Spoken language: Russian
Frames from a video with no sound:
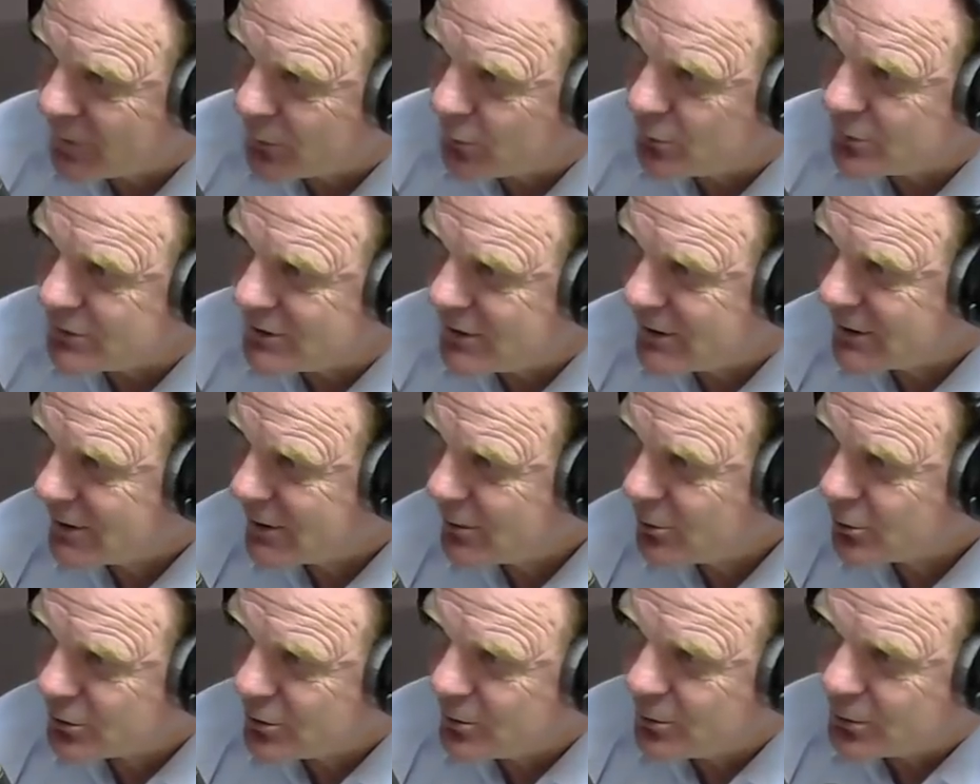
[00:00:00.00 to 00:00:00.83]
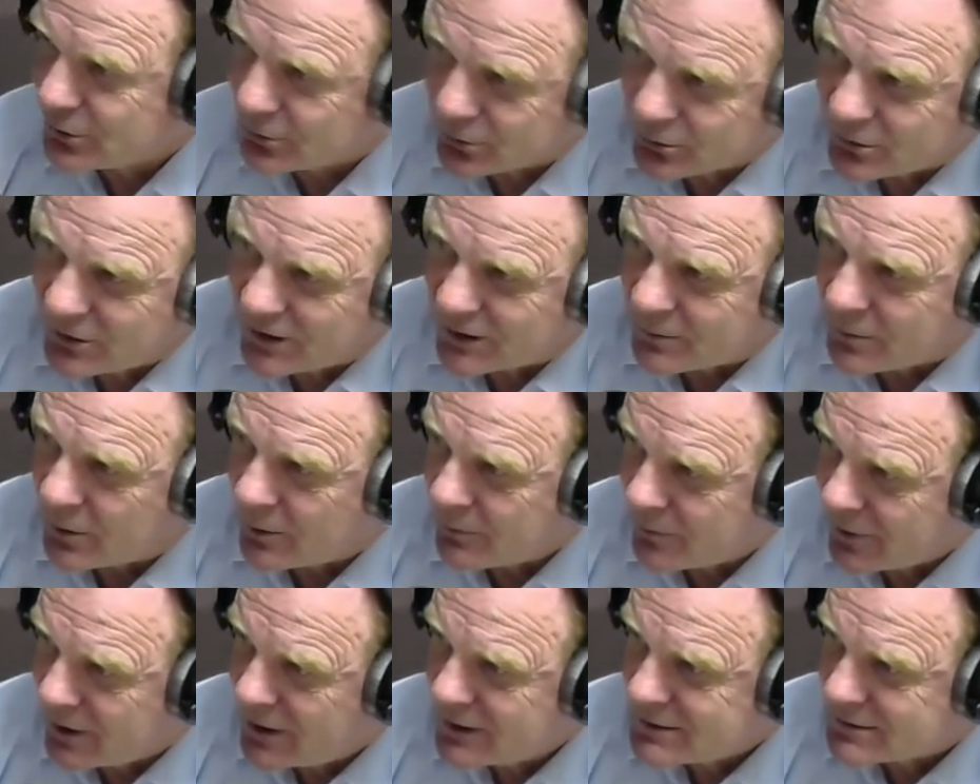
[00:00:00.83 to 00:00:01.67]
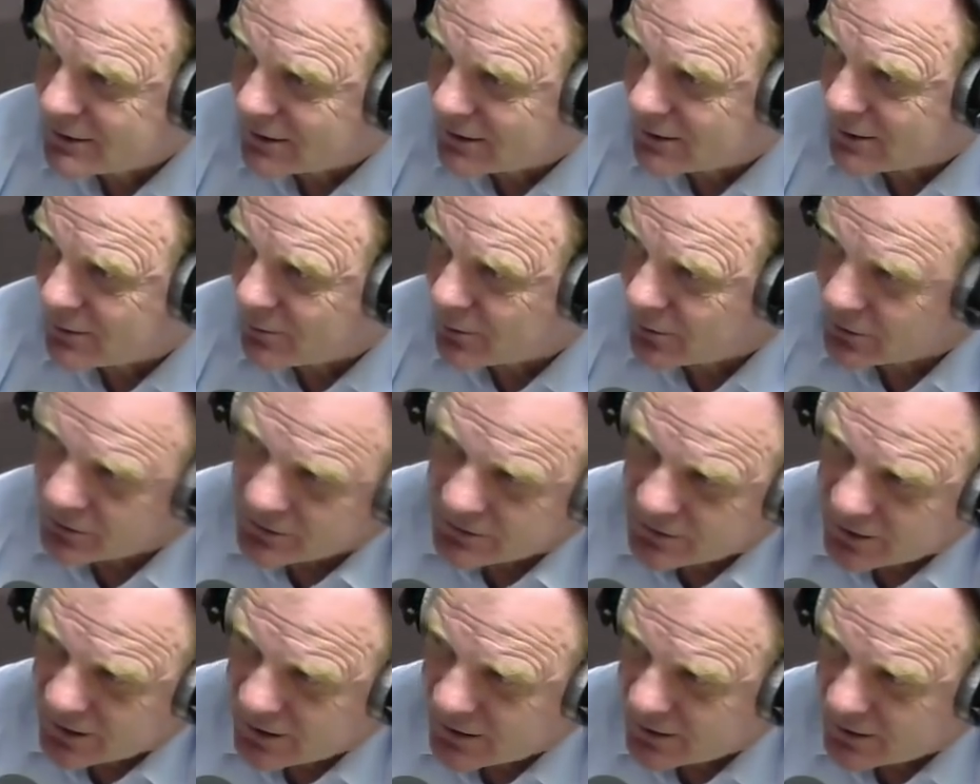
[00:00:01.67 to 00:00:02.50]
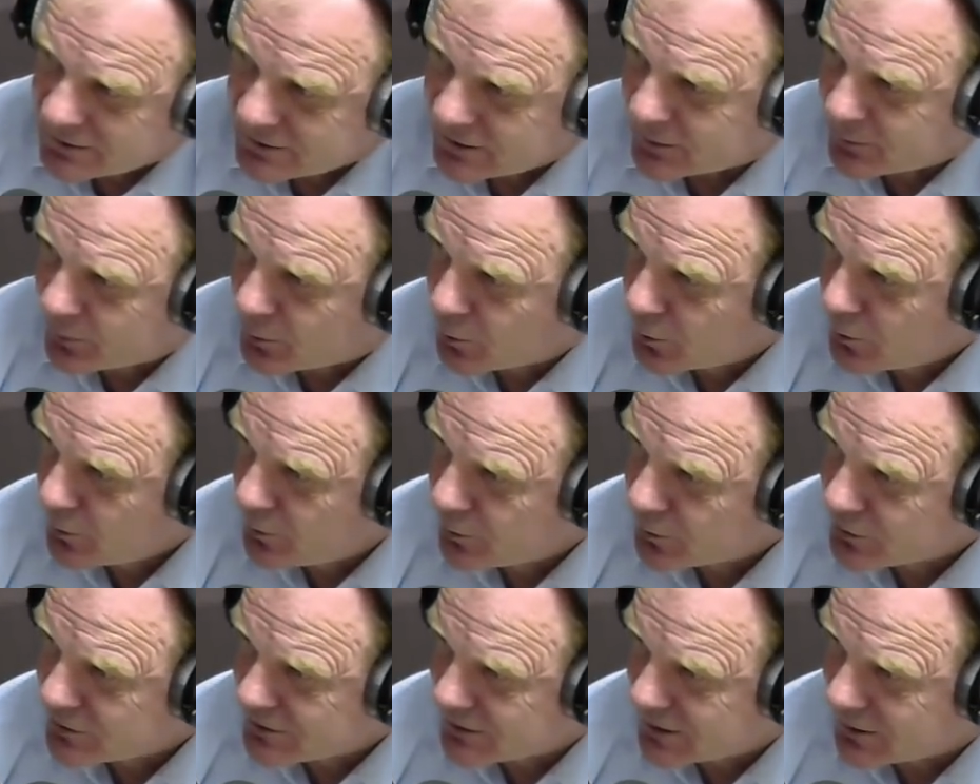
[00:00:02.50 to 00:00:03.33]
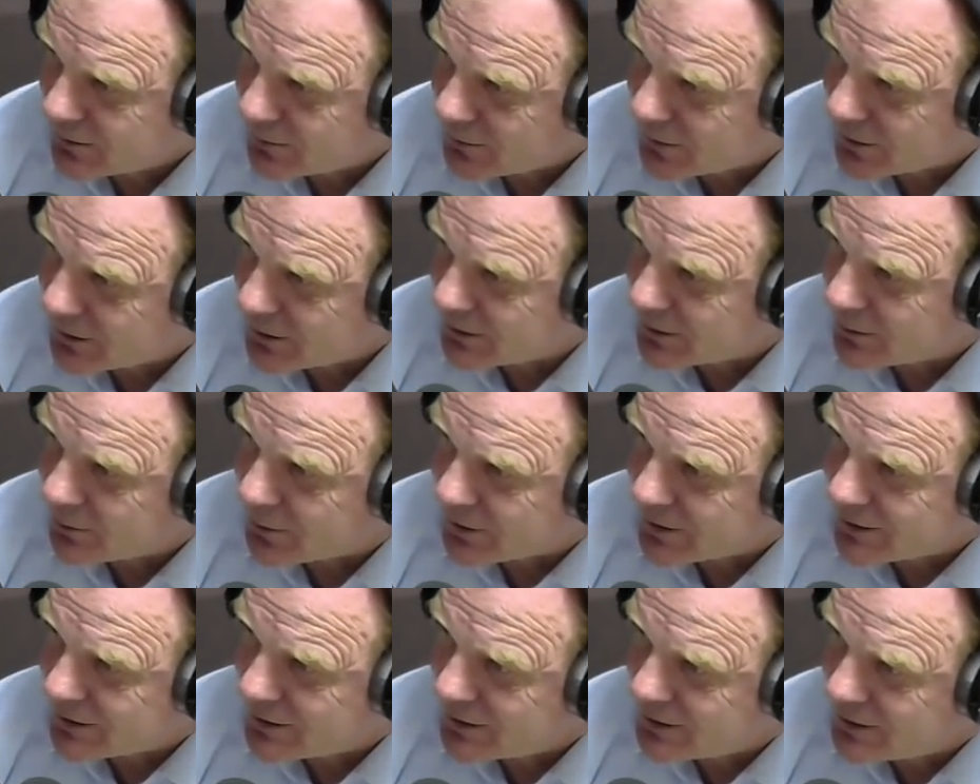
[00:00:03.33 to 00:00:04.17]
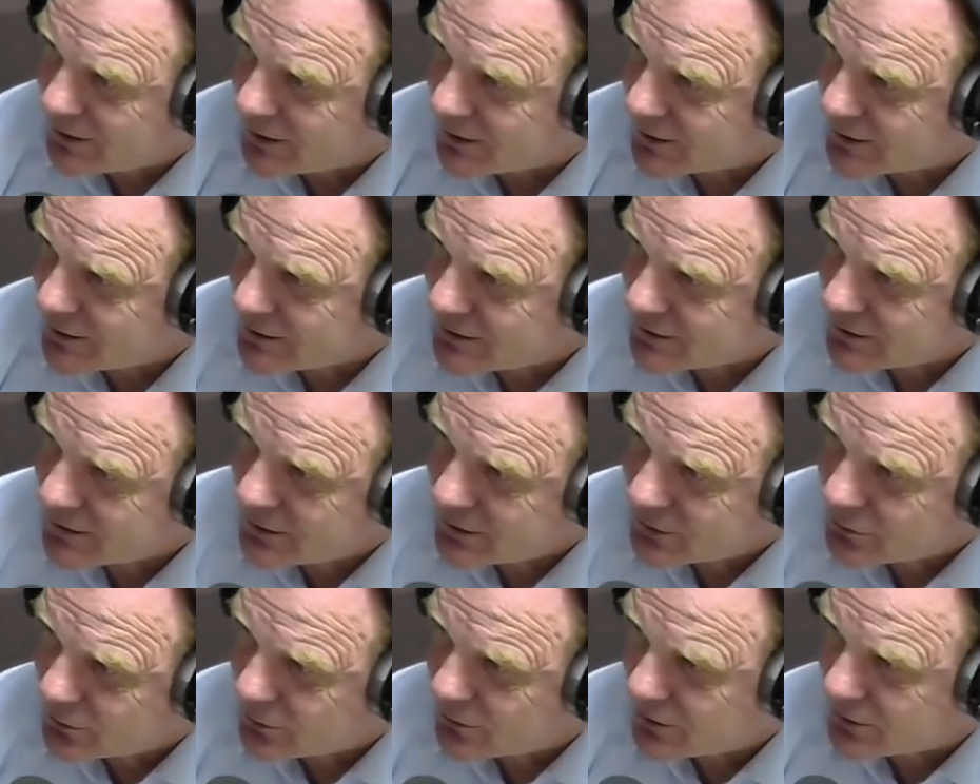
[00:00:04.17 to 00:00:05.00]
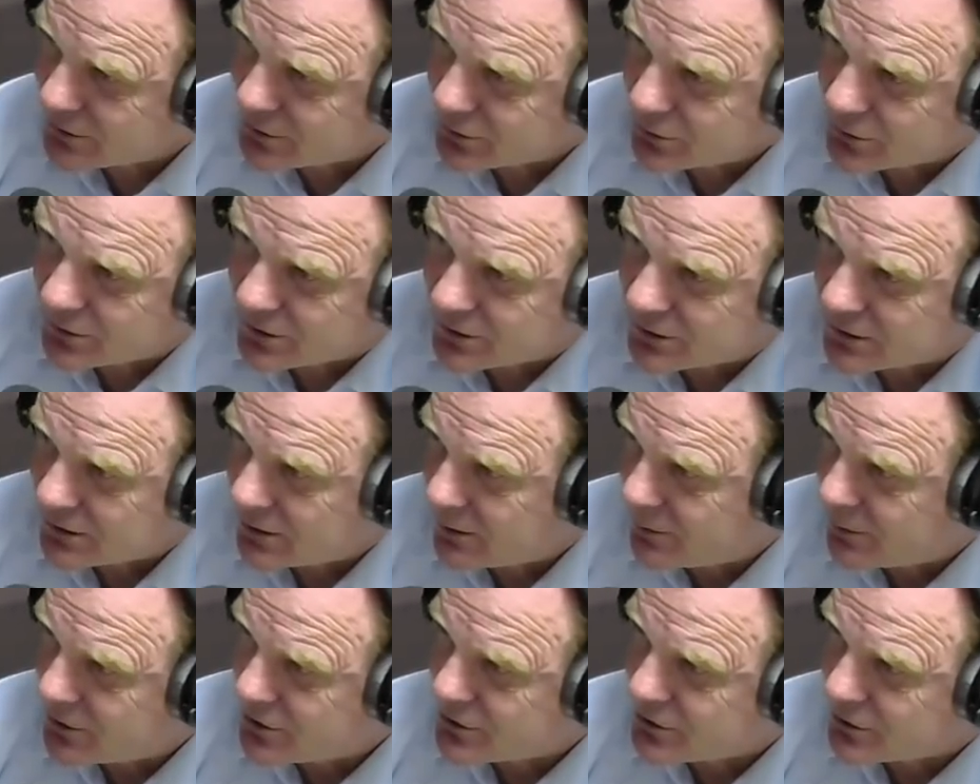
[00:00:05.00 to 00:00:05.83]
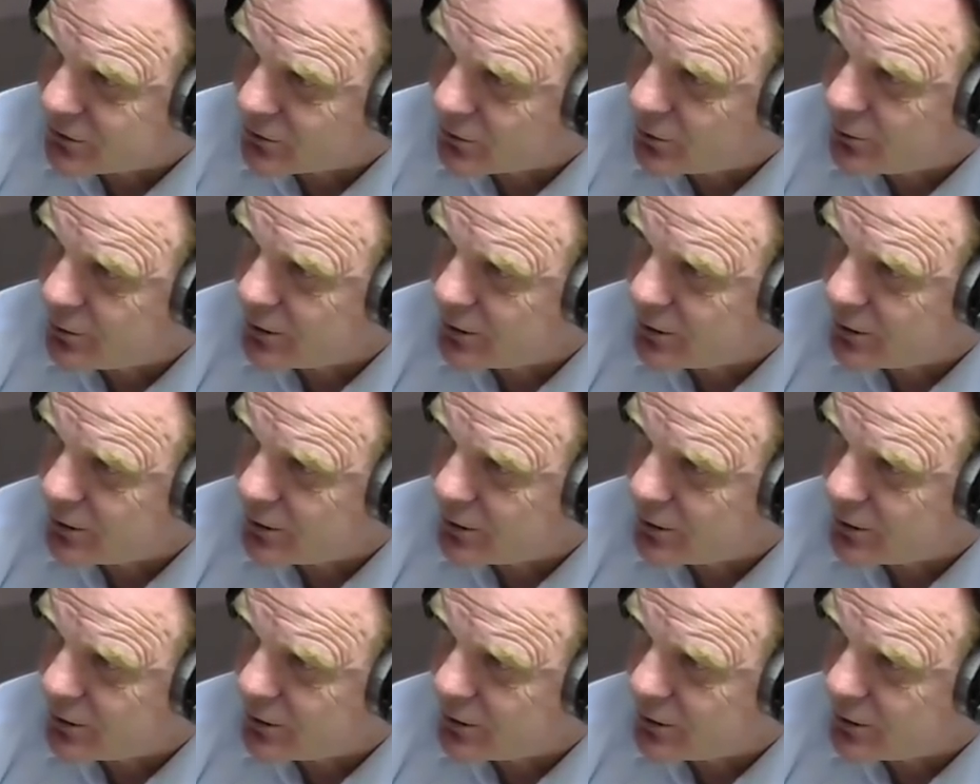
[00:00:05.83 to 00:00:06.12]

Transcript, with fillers: То есть для того, чтобы туда попасть, надо заказать пропуск, там а, пройти дератизацию. Даже вот когда приезжал